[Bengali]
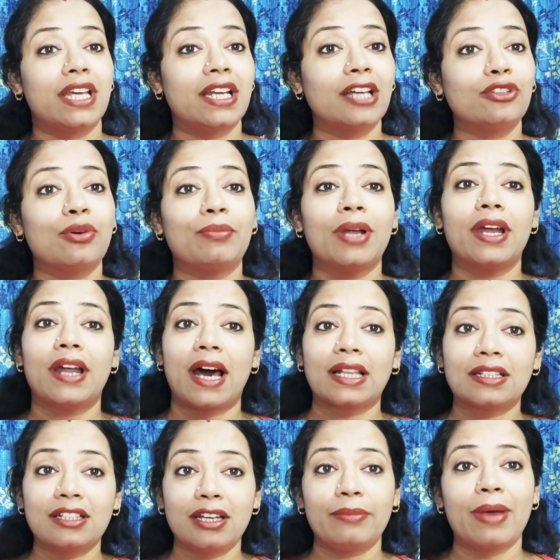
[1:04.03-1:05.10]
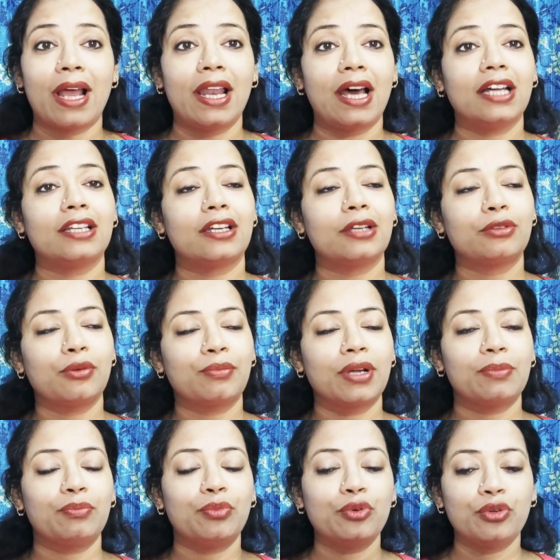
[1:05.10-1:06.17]
যেটা তোমরা রাত্রিবেলা এটা
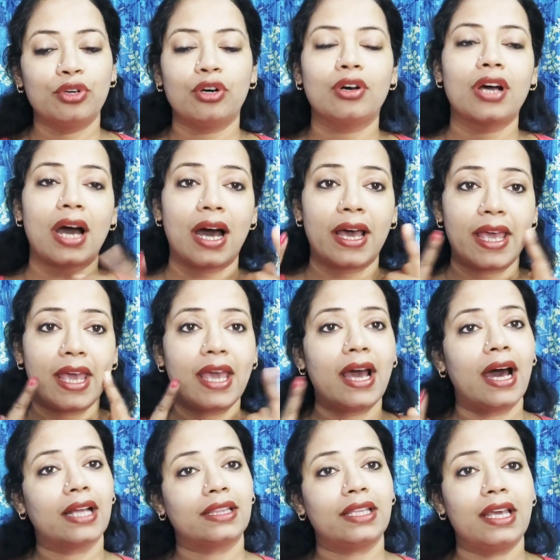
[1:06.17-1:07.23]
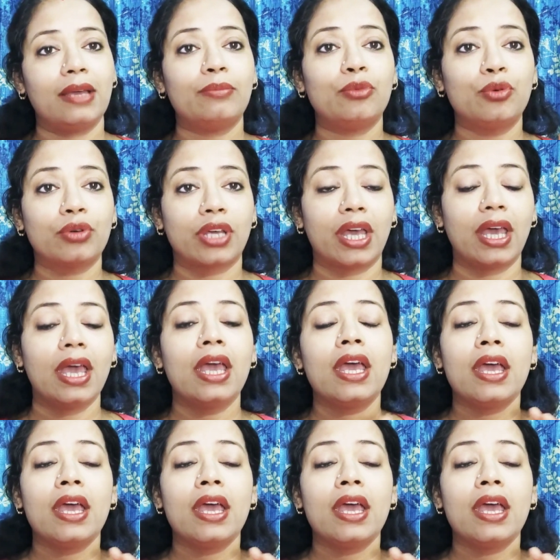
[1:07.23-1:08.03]
তোমরা পুরো গায়ে হাতে মুখে